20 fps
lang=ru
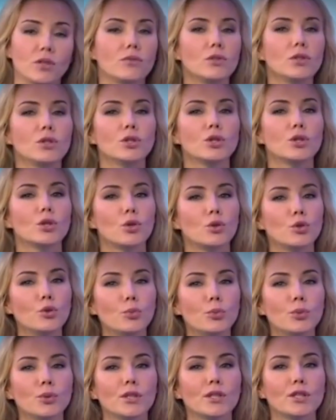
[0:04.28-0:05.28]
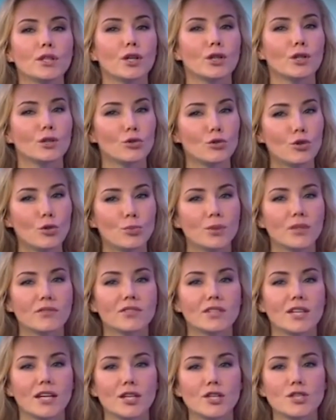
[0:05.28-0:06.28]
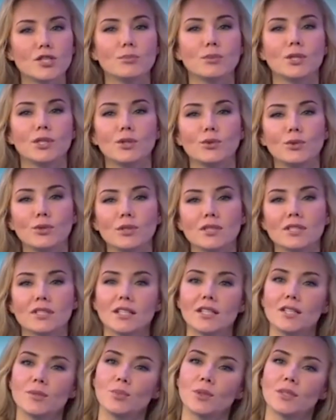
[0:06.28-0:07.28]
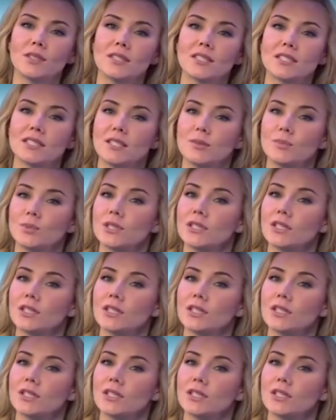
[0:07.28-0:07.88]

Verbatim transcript: Довольно крупные хлопья в столичном регионе стали падать с неба